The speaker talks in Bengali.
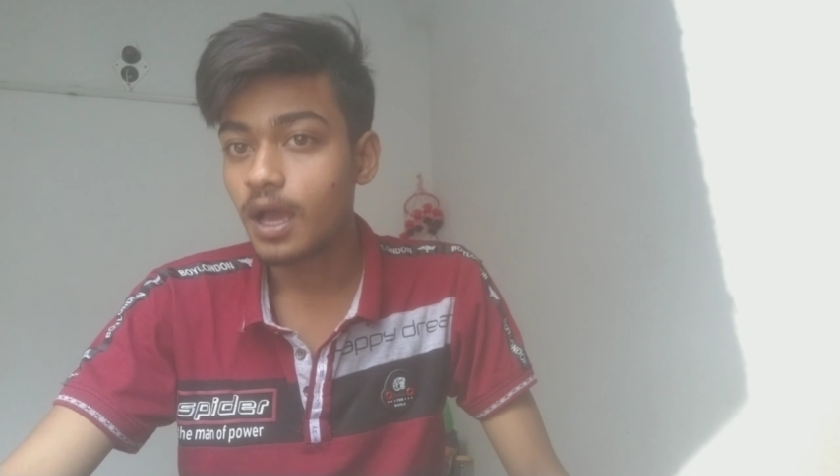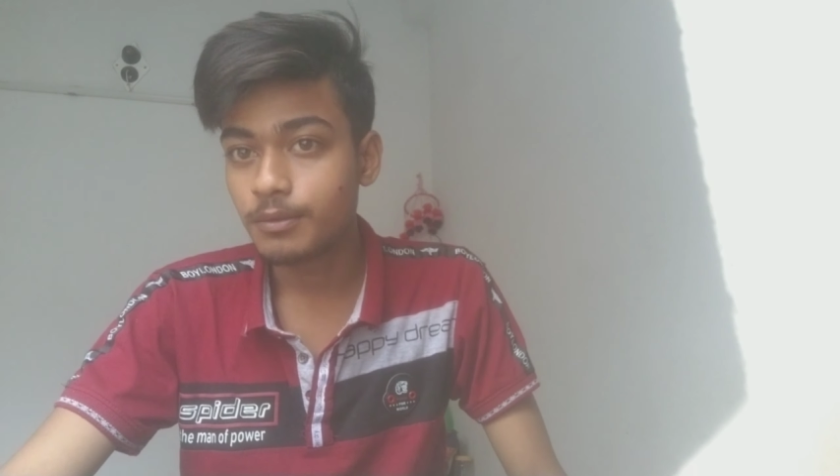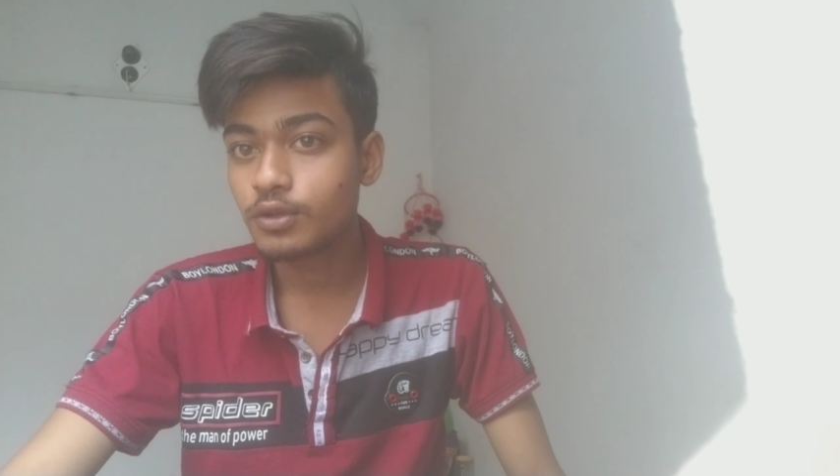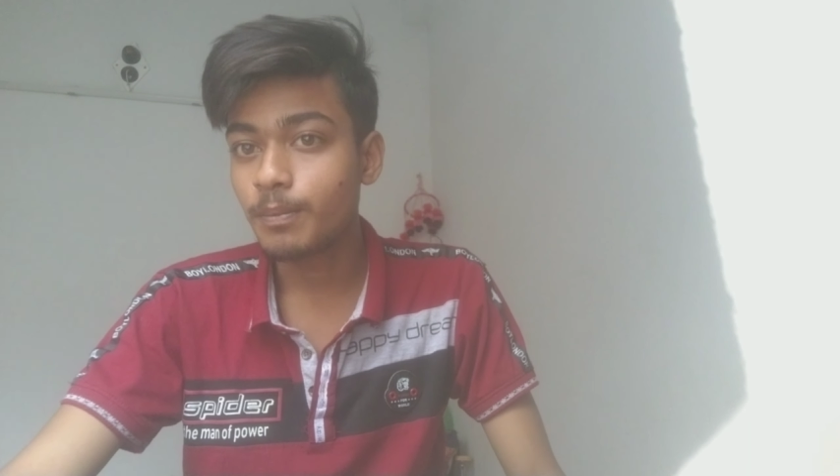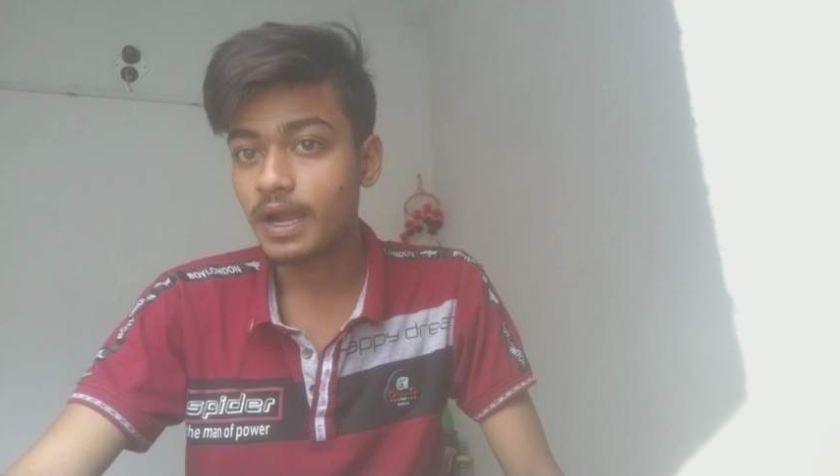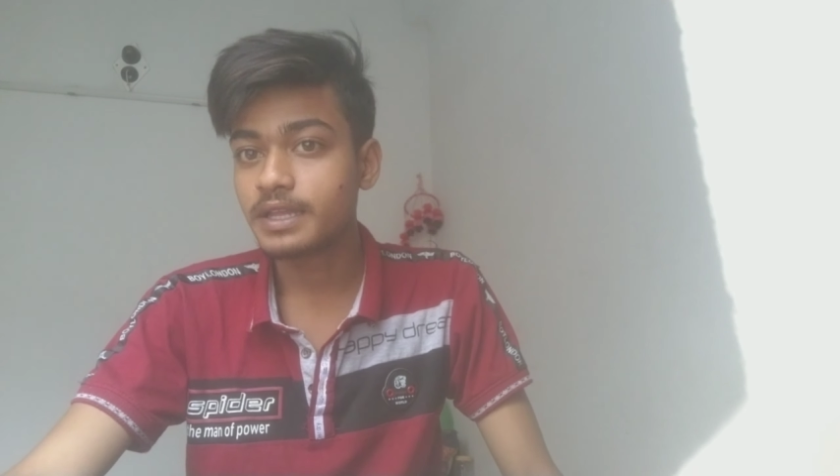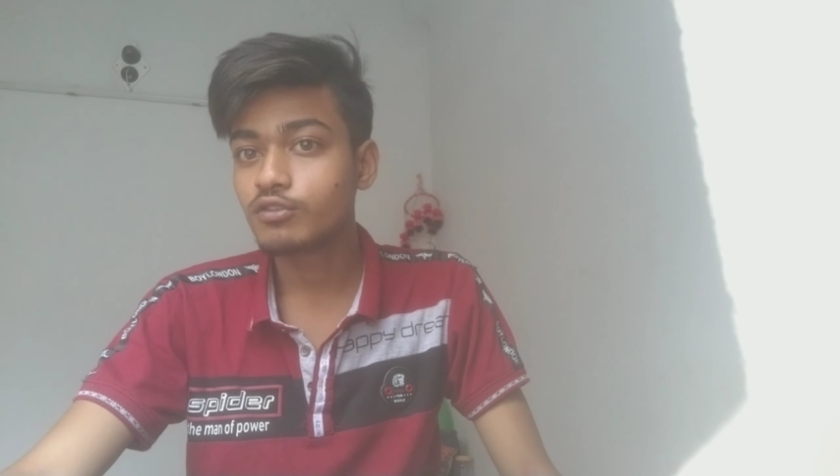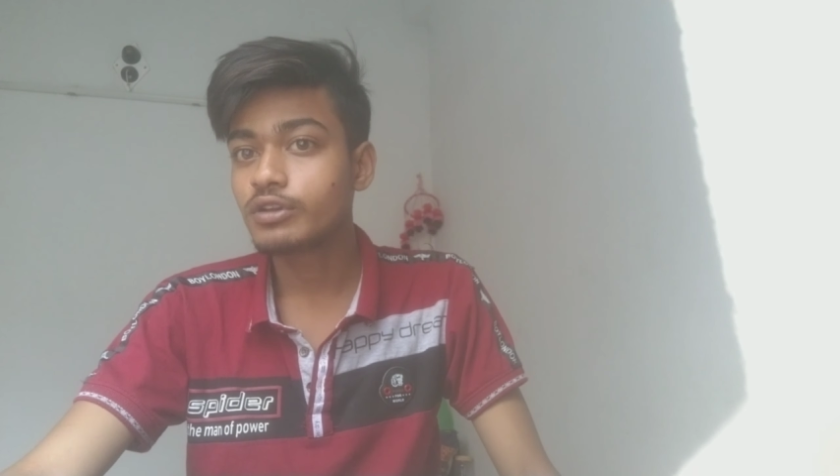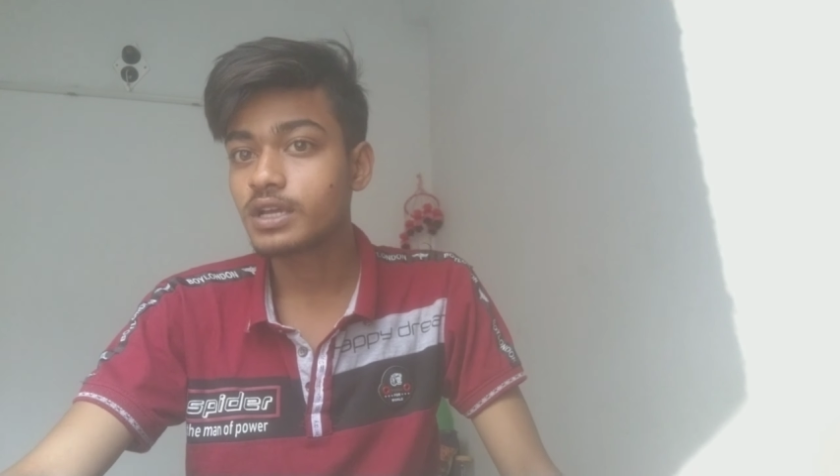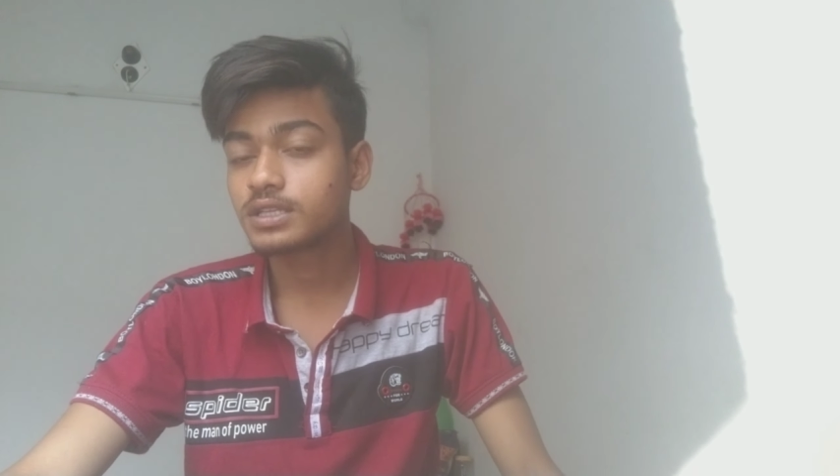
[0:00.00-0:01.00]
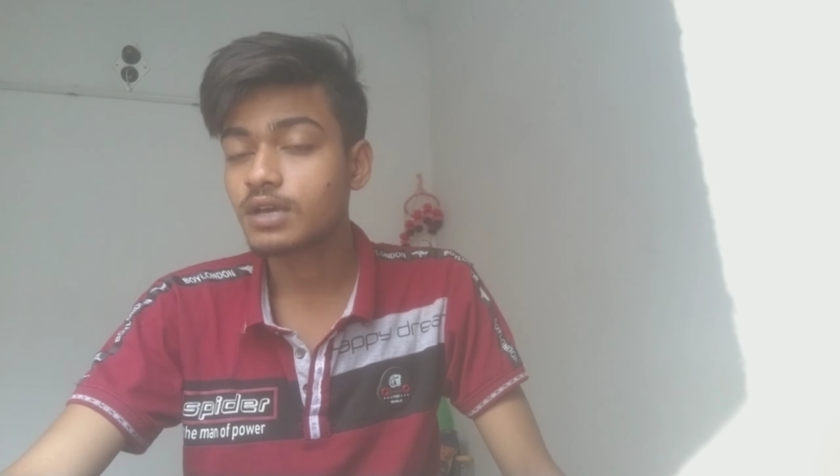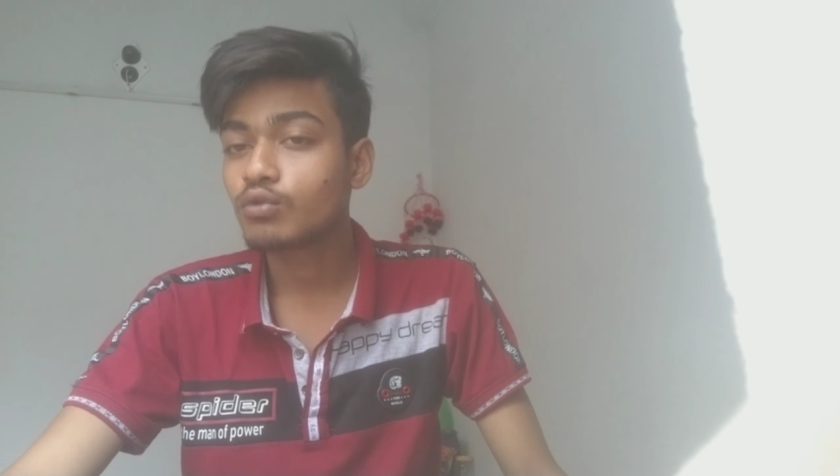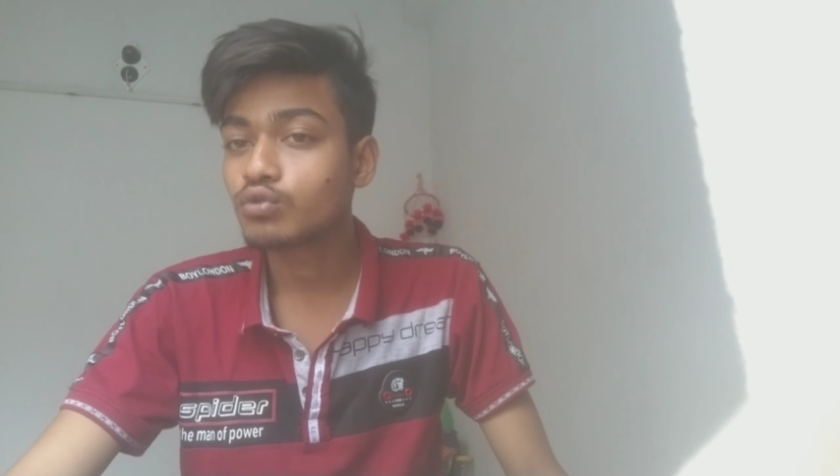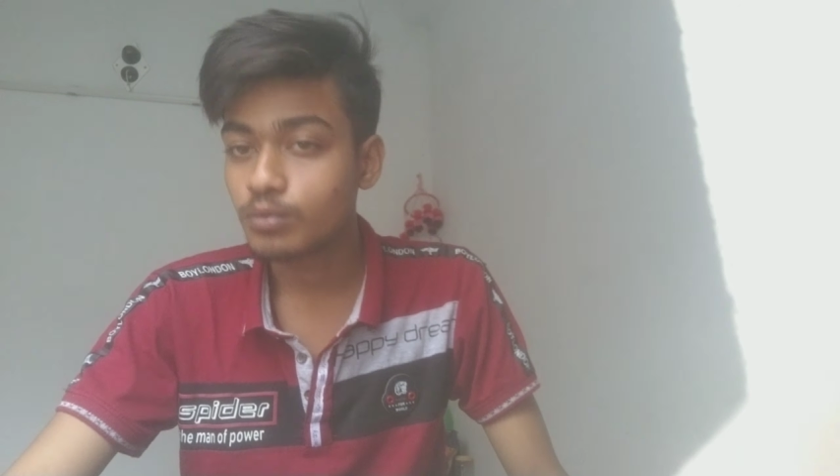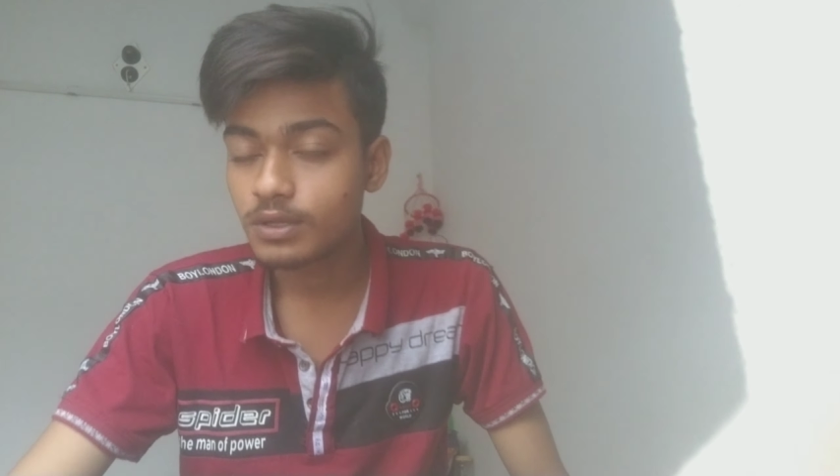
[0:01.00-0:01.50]
আমি তো পার্টি করি না
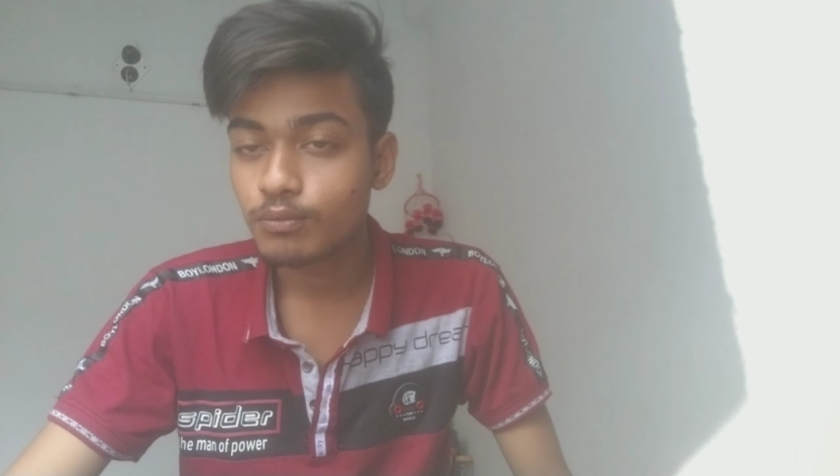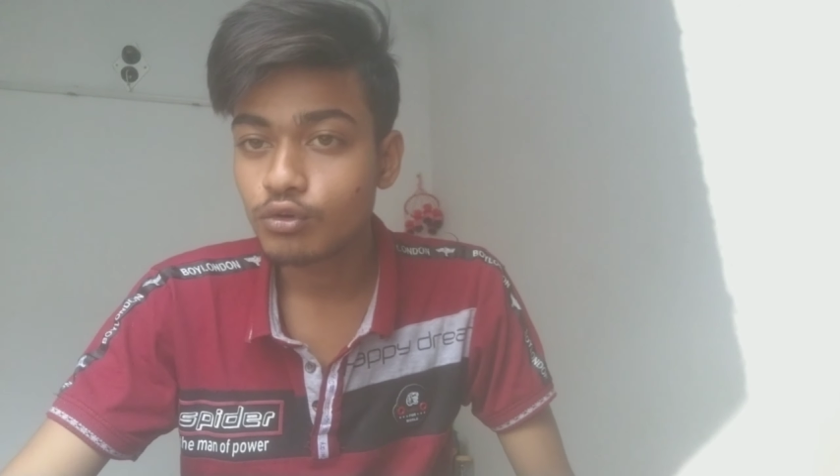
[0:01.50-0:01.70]
তাও তোমাদের